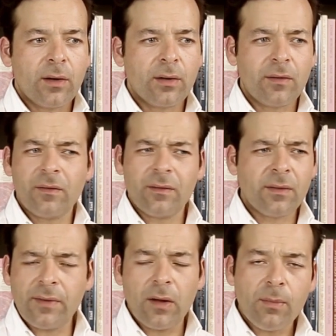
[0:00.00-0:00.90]
Und
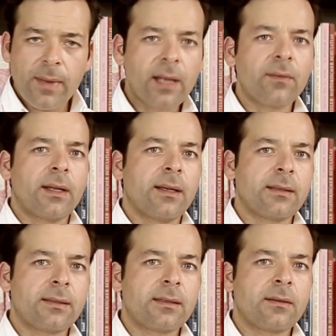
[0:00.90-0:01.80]
warum machen wir
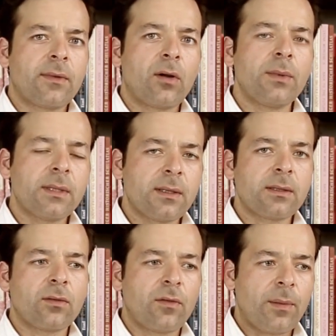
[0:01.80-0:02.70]
das? Warum ist
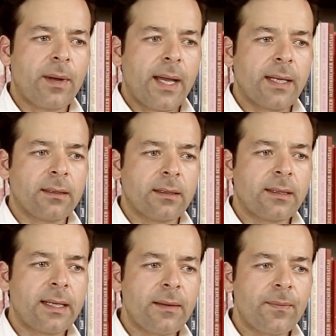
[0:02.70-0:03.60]
das so
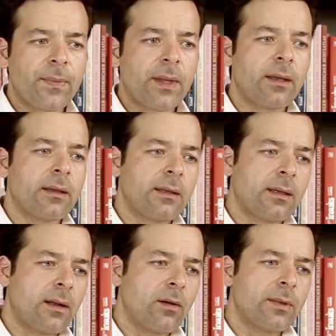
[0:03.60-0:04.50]
verbreitet? Naja,
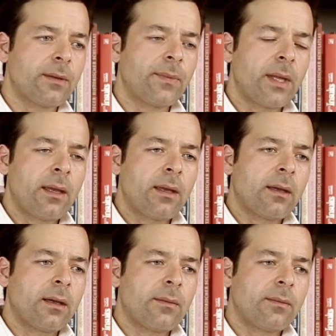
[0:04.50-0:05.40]
ich glaube,
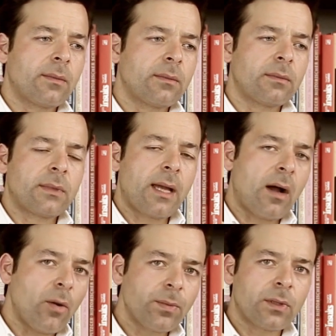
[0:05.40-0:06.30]
ähm,
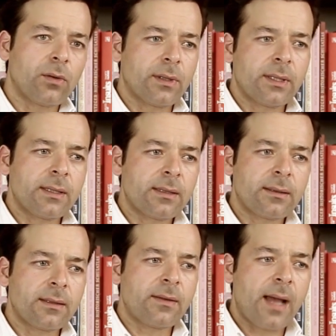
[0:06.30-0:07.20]
der Hauptgrund
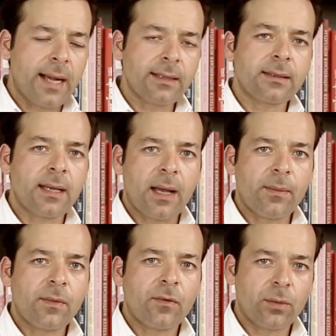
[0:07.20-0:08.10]
ist, dass wir Angst
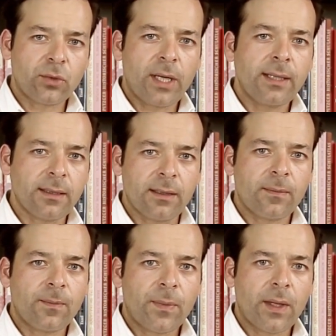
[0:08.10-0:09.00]
haben vom
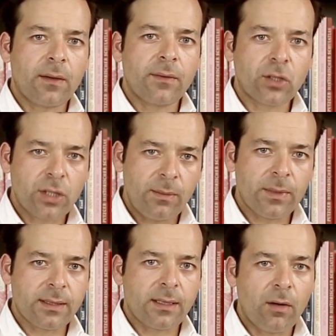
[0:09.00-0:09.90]
Scheitern. Wir
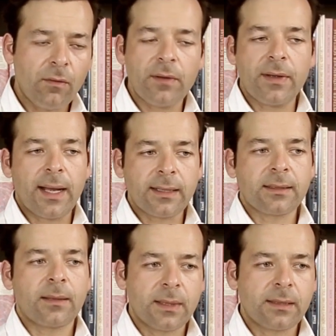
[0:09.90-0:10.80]
schieben das auf, weil wir
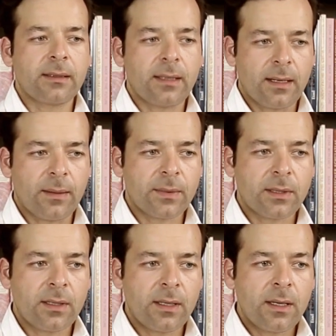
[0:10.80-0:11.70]
Angst haben, dass es nicht
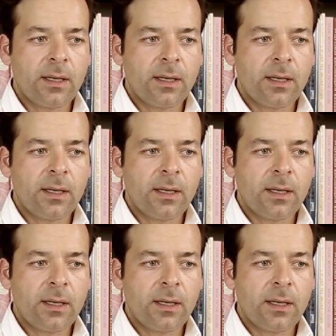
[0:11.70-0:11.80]
klappt.